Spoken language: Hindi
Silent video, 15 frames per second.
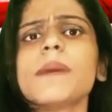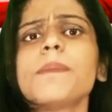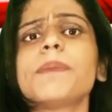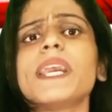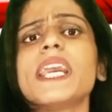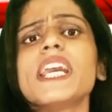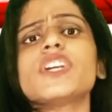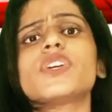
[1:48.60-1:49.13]
के
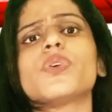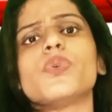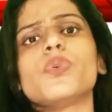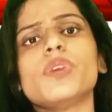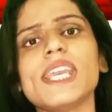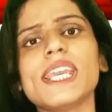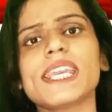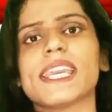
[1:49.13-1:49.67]
पेश
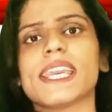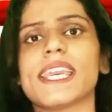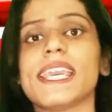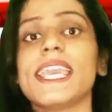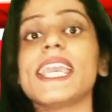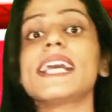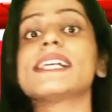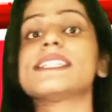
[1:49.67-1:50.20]
होने के
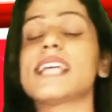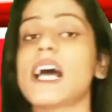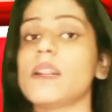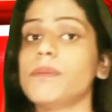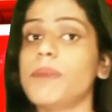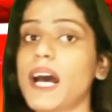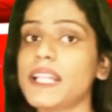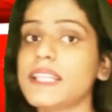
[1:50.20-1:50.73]
एक साल
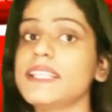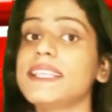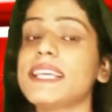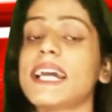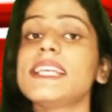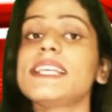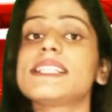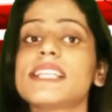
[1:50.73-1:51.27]
बाद
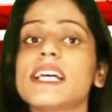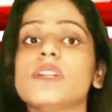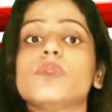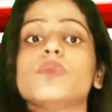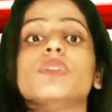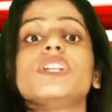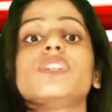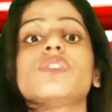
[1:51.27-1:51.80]
यानी सन
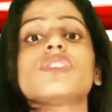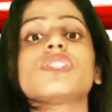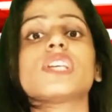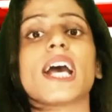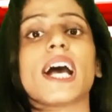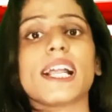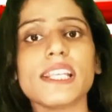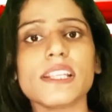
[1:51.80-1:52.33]

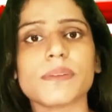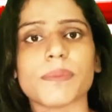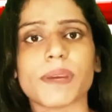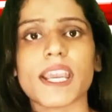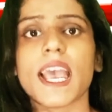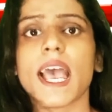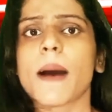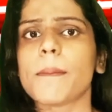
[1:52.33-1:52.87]
1946
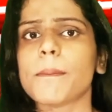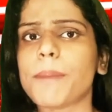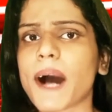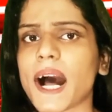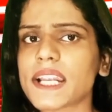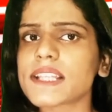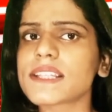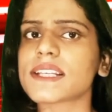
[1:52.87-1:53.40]
में
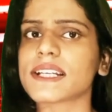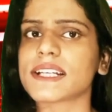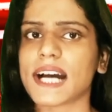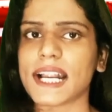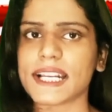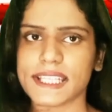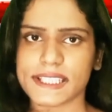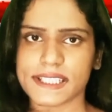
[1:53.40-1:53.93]
भारत
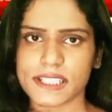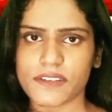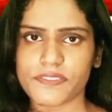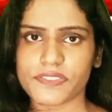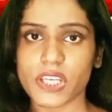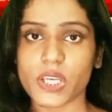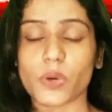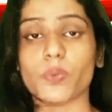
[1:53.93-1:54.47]
सरकार की
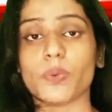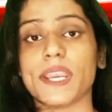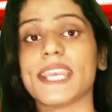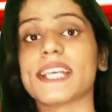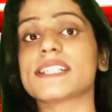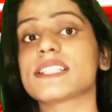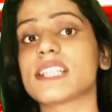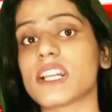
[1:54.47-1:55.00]
तरफ से हुए
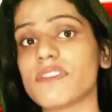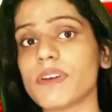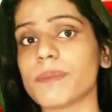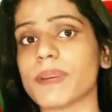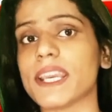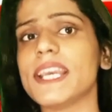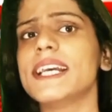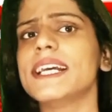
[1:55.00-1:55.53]
एक सर्वे
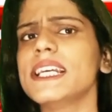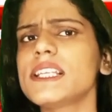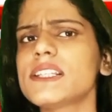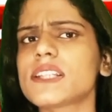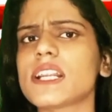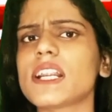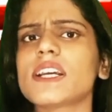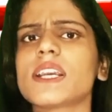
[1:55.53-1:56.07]
में
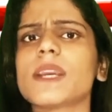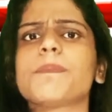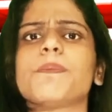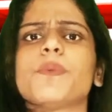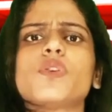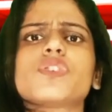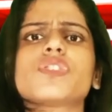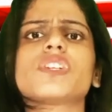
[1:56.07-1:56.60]
इस तरह के
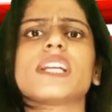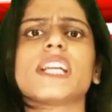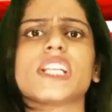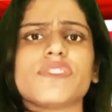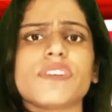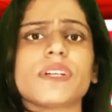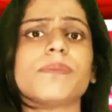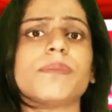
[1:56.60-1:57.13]
पोस्ट
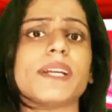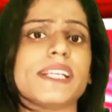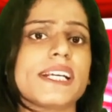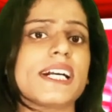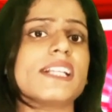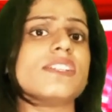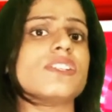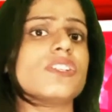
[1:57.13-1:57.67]
ग्रेजुएट
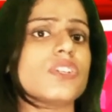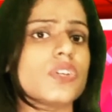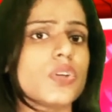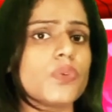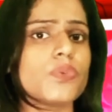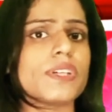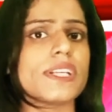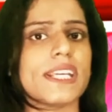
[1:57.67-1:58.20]
मेडिकल
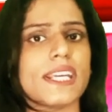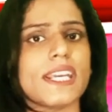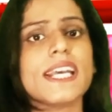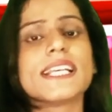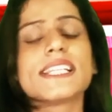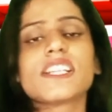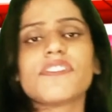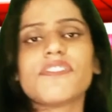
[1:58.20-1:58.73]
इंस्टीट्यूट की
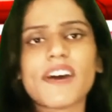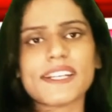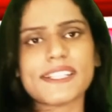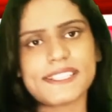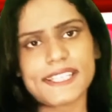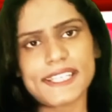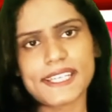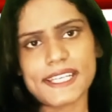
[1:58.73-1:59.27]

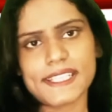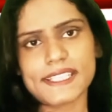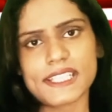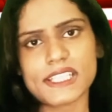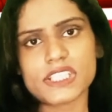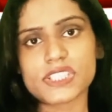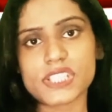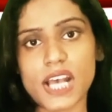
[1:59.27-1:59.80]
सिफारिश की गई
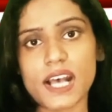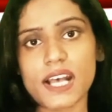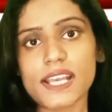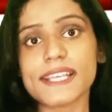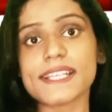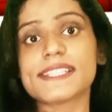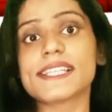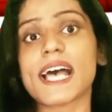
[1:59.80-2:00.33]
थी जहां
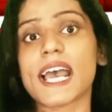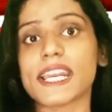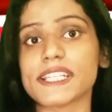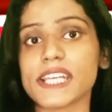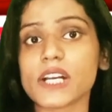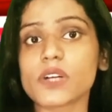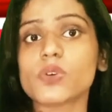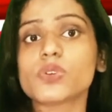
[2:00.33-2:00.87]
इस
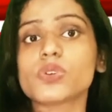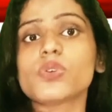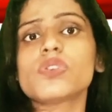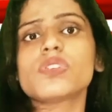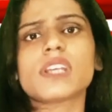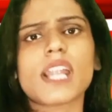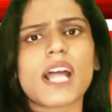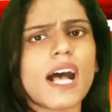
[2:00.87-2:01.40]
आइडिया को तो
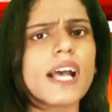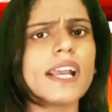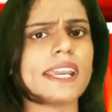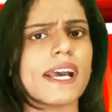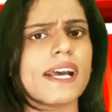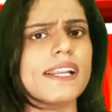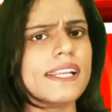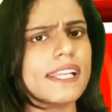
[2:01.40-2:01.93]
सराहा
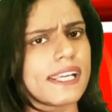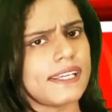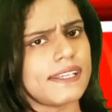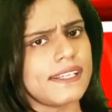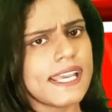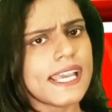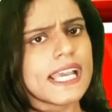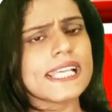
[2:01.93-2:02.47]
गया
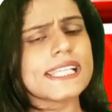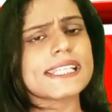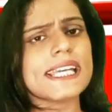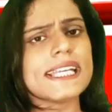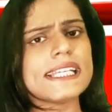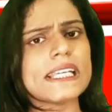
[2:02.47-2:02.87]
लेकिन इसके